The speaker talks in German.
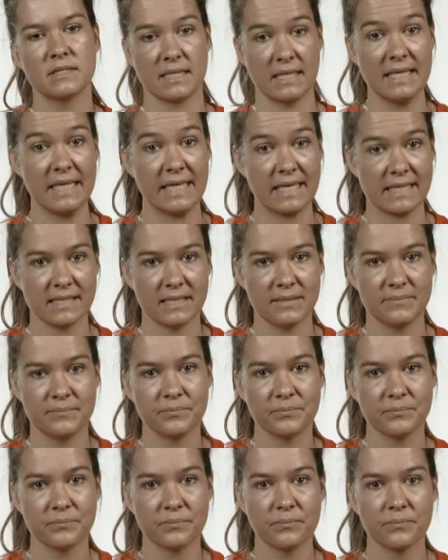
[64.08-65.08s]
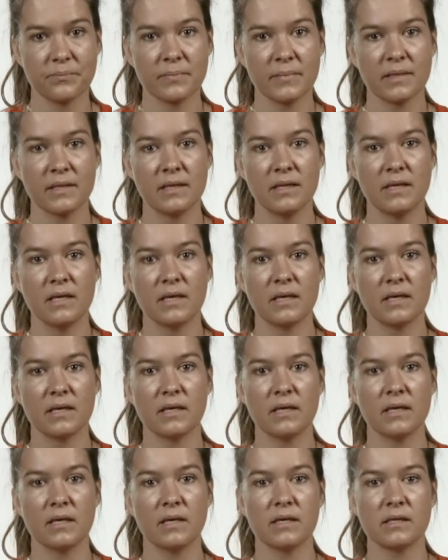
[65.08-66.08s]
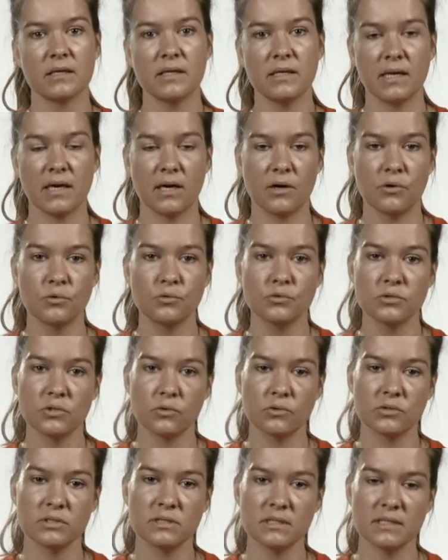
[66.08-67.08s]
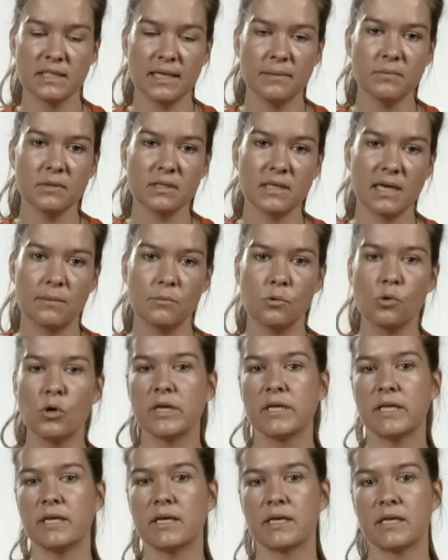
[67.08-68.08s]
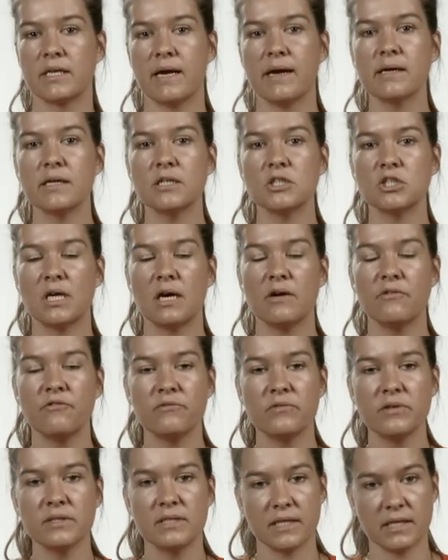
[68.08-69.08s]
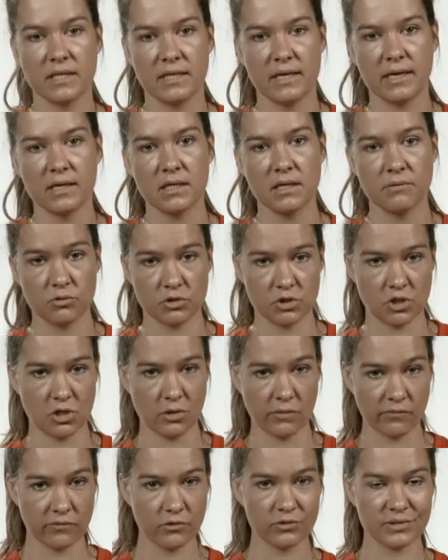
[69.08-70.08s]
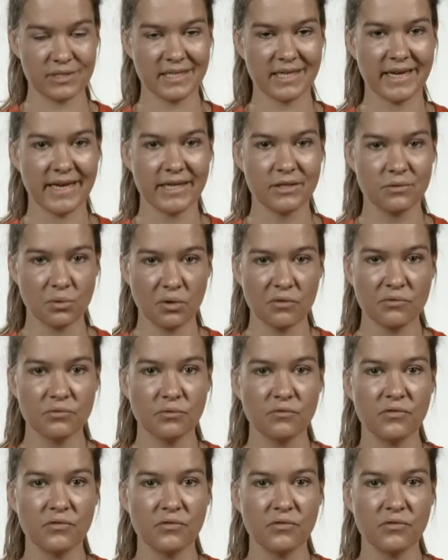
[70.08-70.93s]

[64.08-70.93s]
zu kriegen. Genau, und außerdem kann man auch den Gedanken schaffen, die Gedanken, die die Schlaflosigkeit oft